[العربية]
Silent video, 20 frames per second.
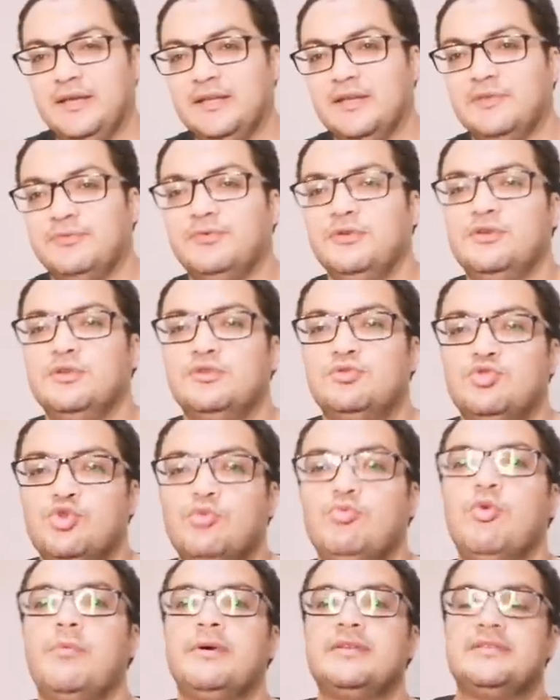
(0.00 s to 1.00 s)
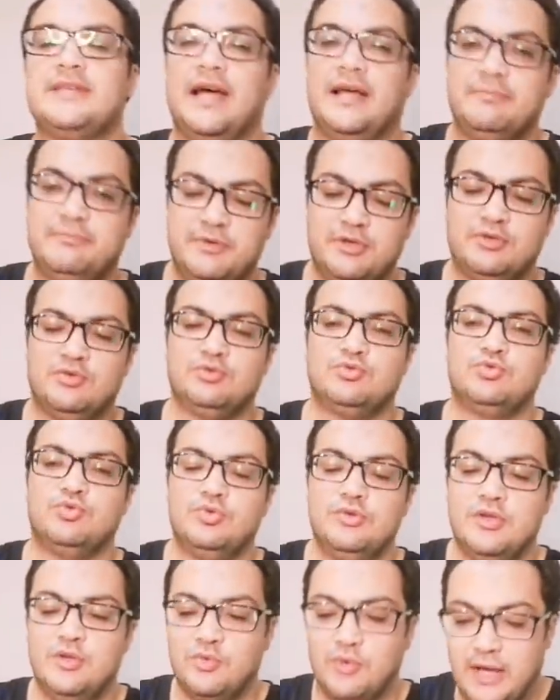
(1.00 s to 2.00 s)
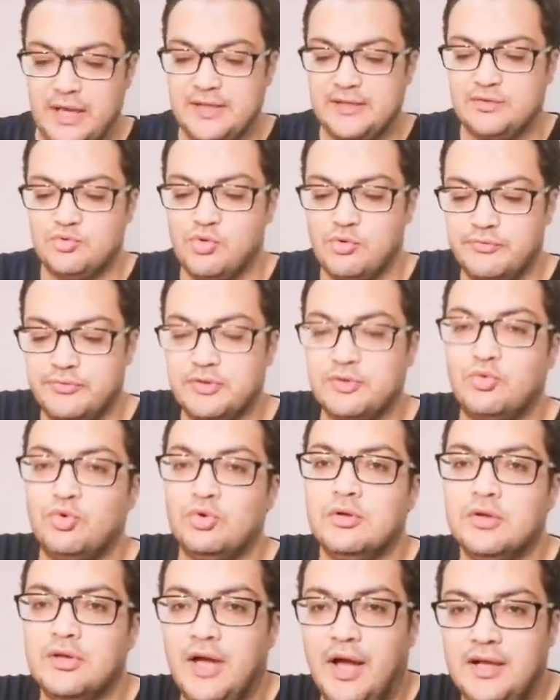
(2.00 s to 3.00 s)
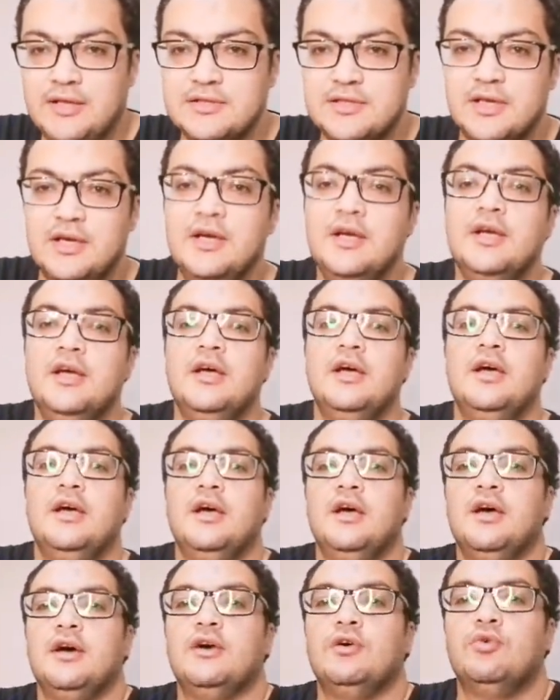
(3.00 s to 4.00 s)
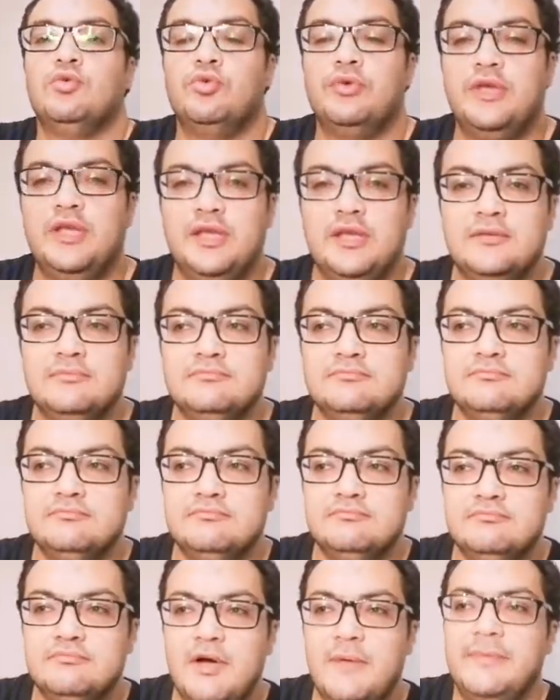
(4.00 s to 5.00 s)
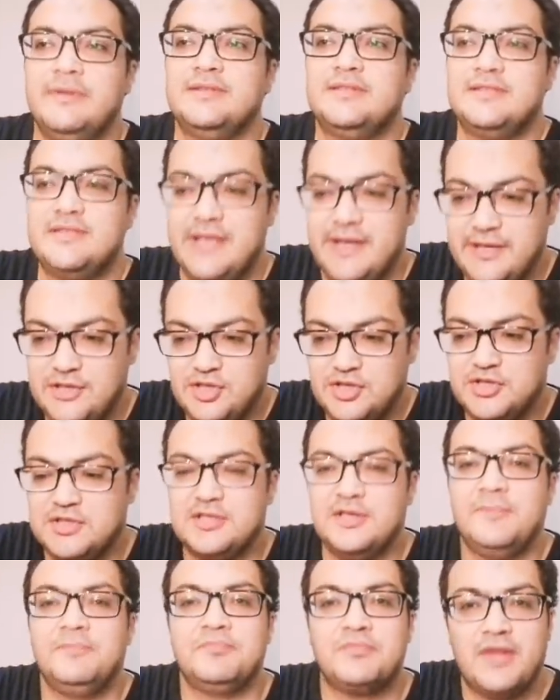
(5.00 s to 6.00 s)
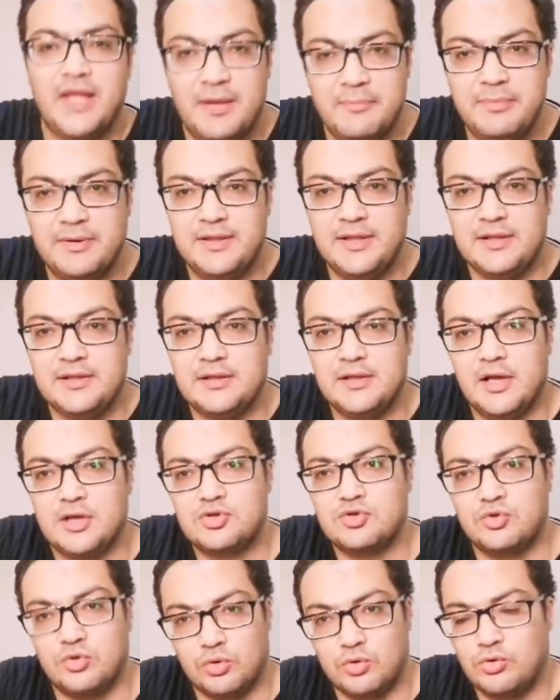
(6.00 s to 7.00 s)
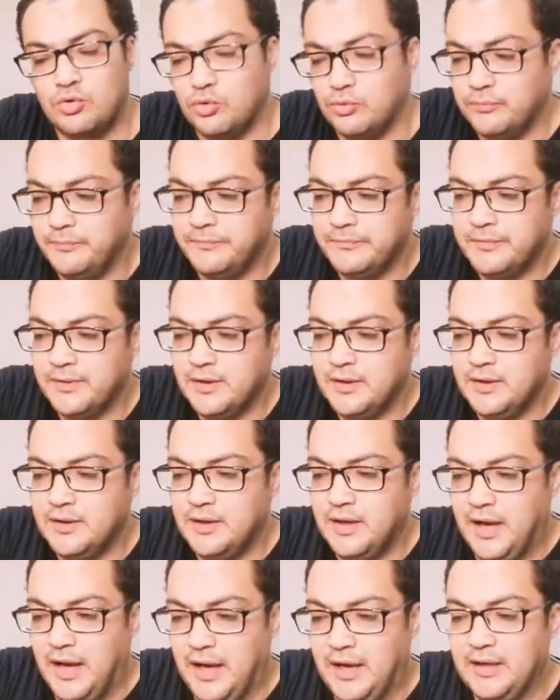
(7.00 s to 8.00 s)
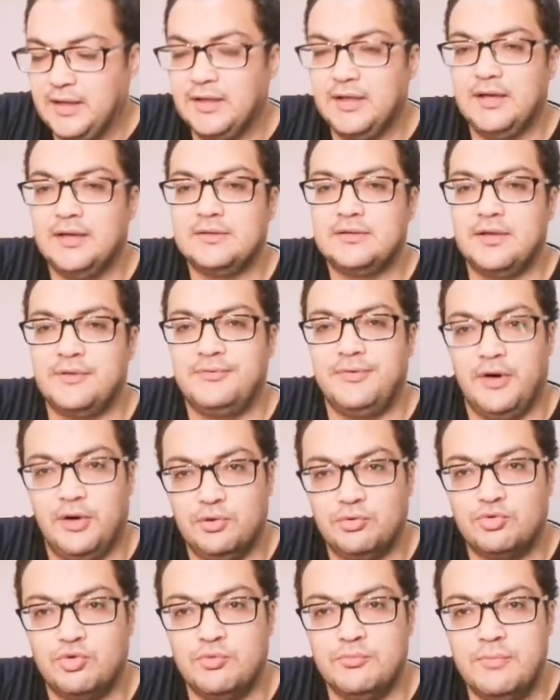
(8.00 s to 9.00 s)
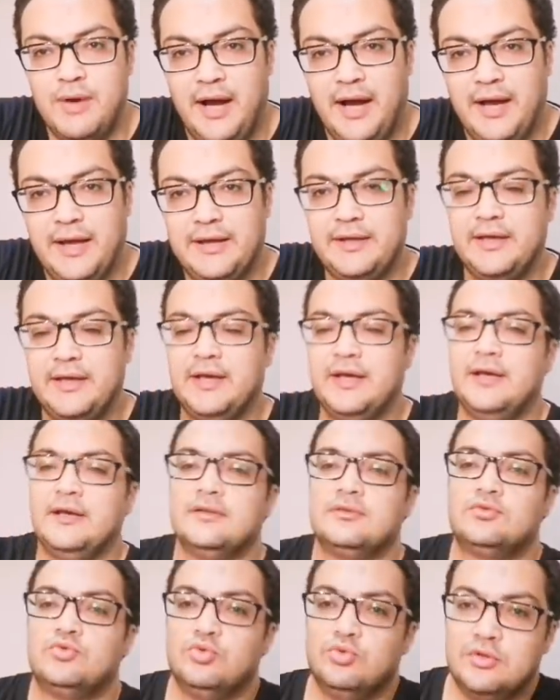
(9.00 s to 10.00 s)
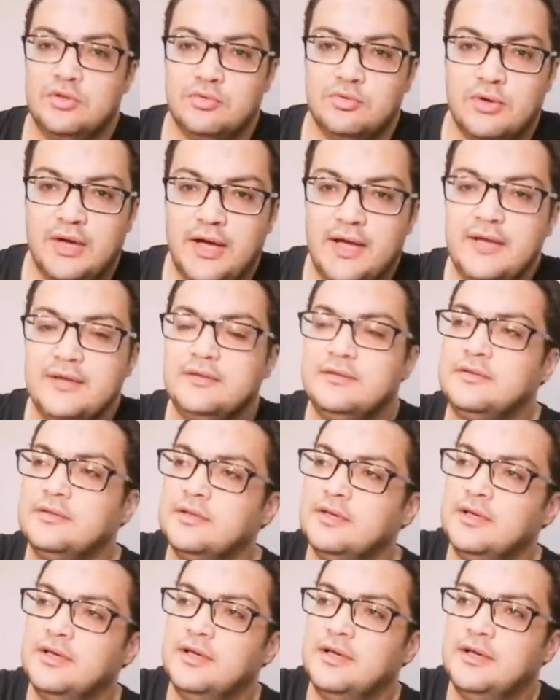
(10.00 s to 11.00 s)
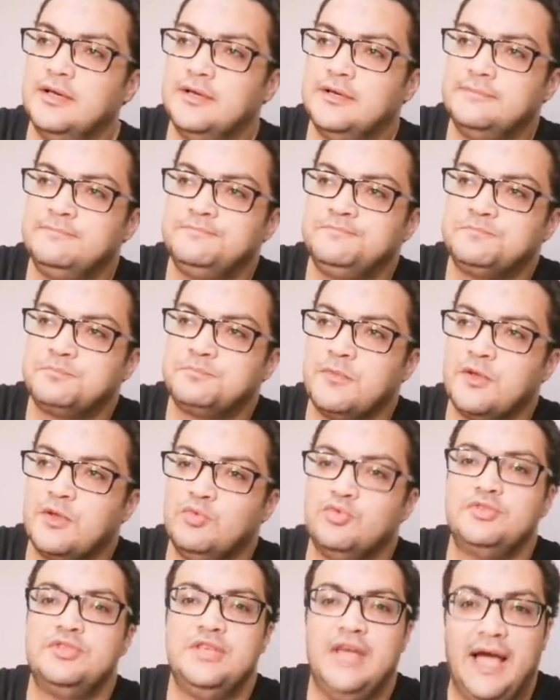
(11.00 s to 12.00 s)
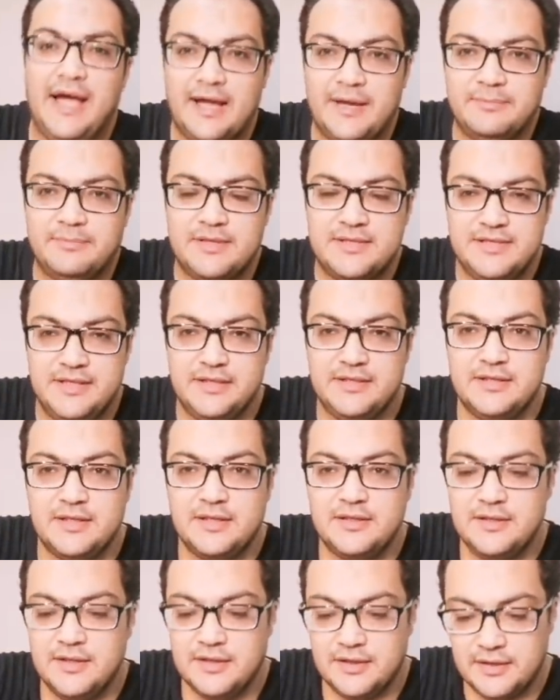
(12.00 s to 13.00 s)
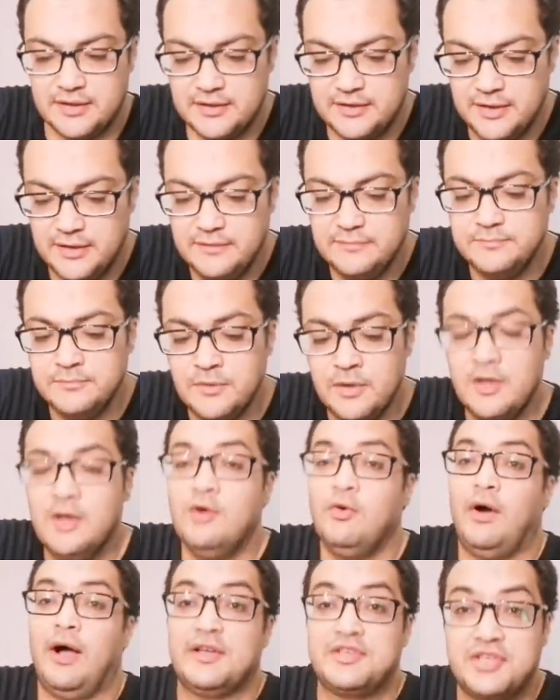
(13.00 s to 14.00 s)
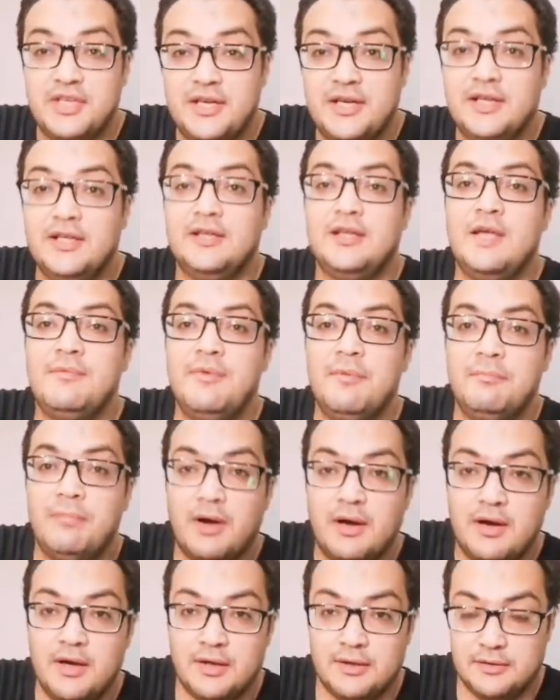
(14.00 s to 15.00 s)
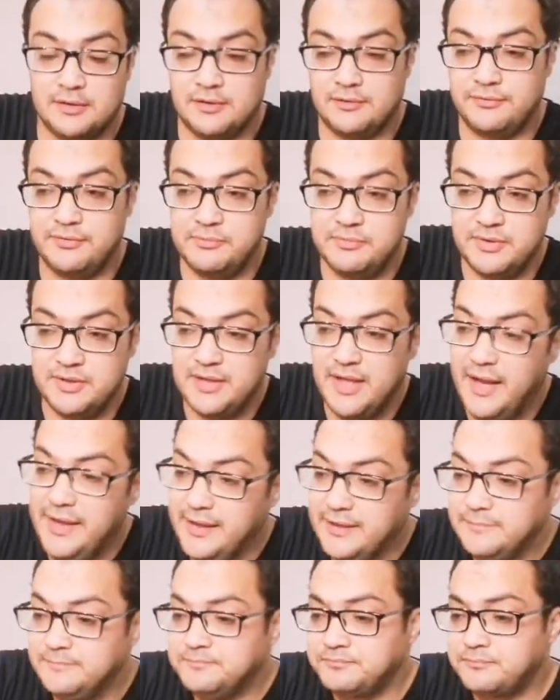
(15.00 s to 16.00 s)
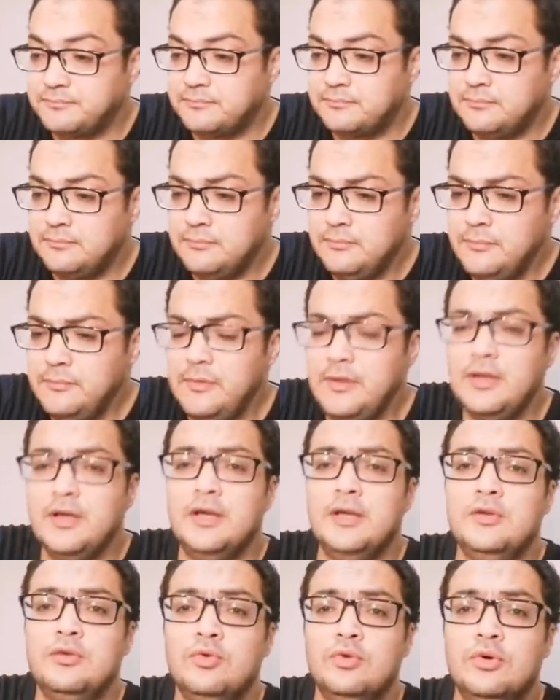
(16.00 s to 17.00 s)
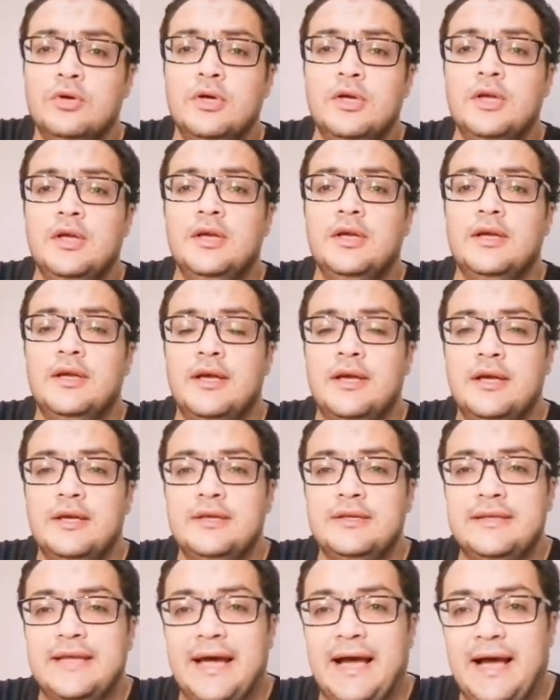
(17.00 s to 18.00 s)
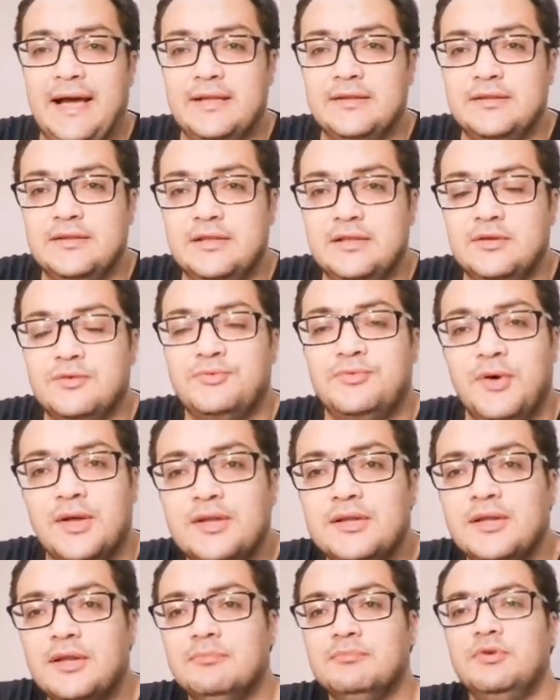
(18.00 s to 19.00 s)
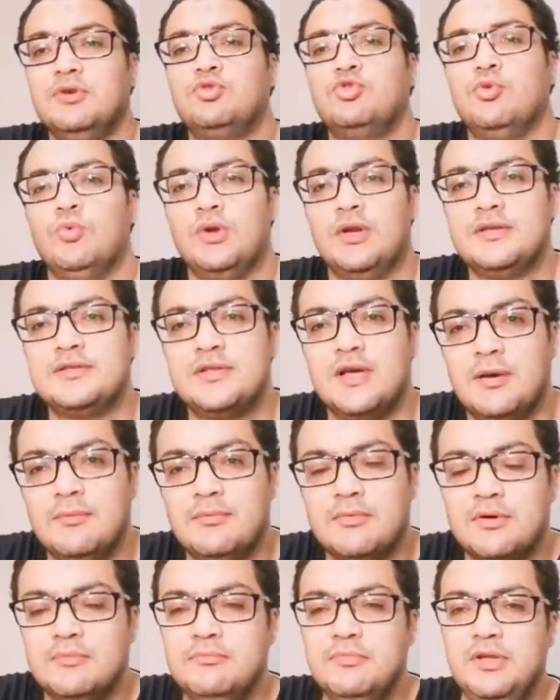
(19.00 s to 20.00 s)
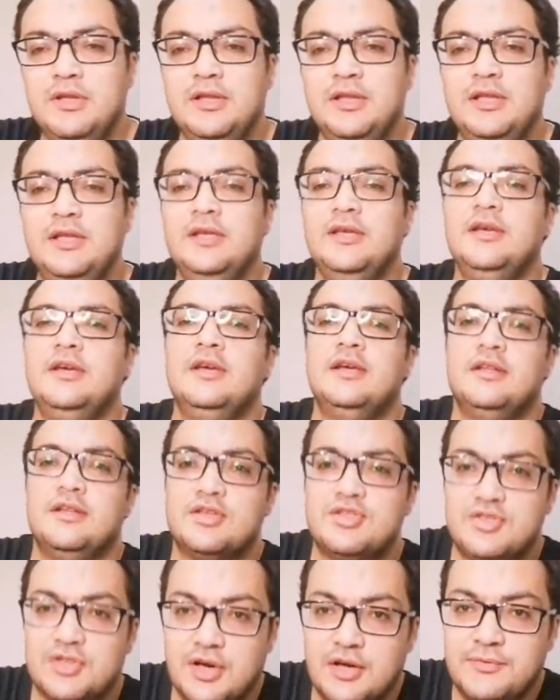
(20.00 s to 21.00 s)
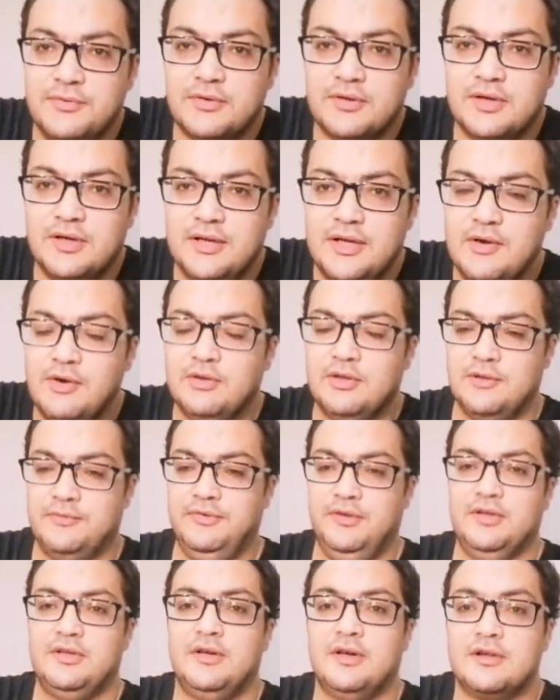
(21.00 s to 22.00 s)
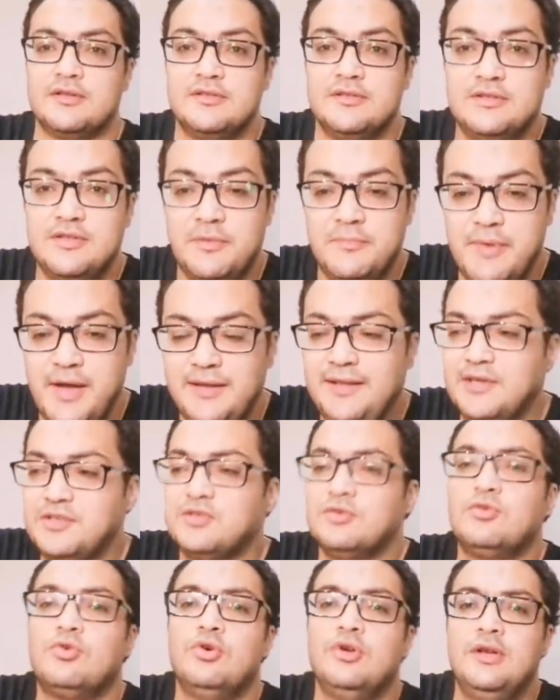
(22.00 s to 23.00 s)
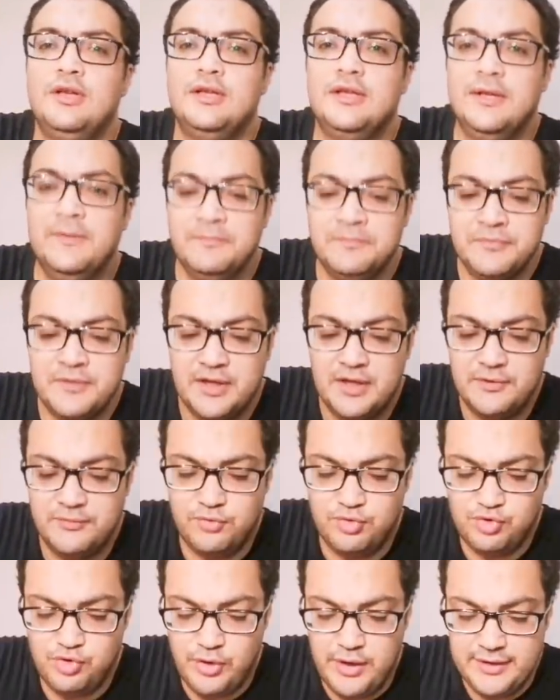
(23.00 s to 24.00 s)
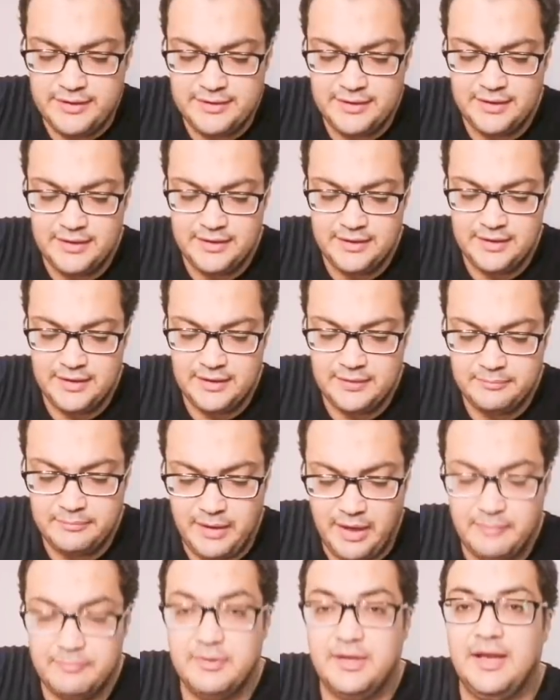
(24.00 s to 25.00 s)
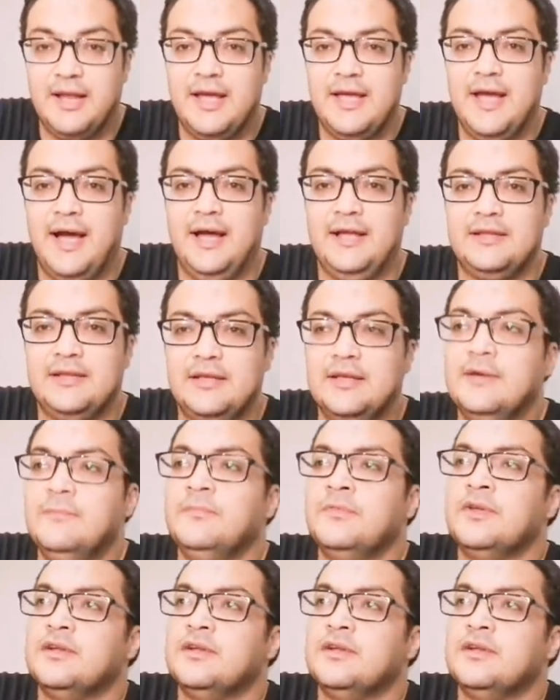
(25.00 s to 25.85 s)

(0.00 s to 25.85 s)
هنا في اليوتيوب وبسعد بيكم طول الوقت وفي كل لحظه وما بنساش ابدا اشكركم على تفاعلكم معايا طول الوقت آه ودي حاجه بتسعدني جدا جدا وعشان كده دايما بكرر في البدايه انه يعني فضلا منكم وليس امرا مني الاشتراك في القناه وتفعيل جرس التنبيهات عشان كل الفيديوهات اللي انا بعملها يعني